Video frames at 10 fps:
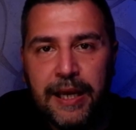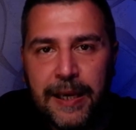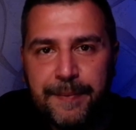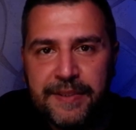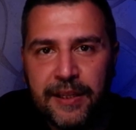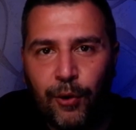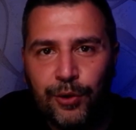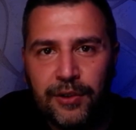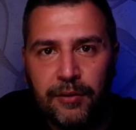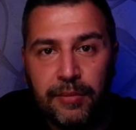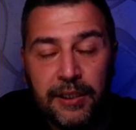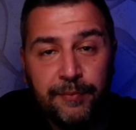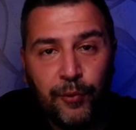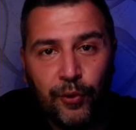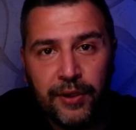Hepsine oradan
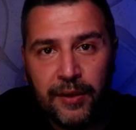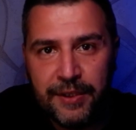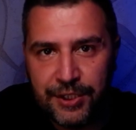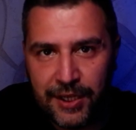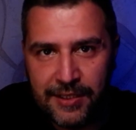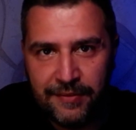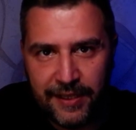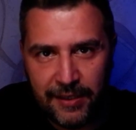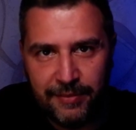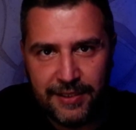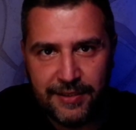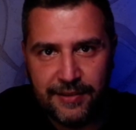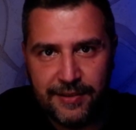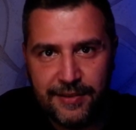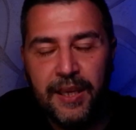bakıp onlara bir şans
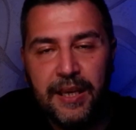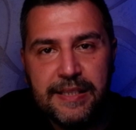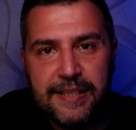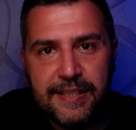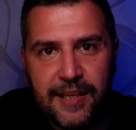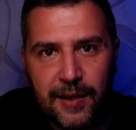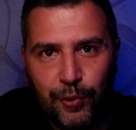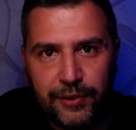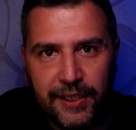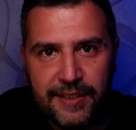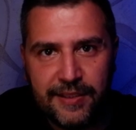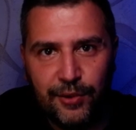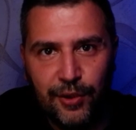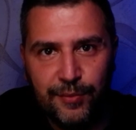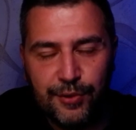verebilirsiniz. Sizler podcast
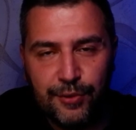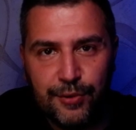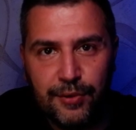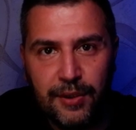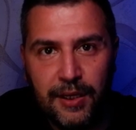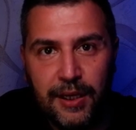dinliyor musunuz?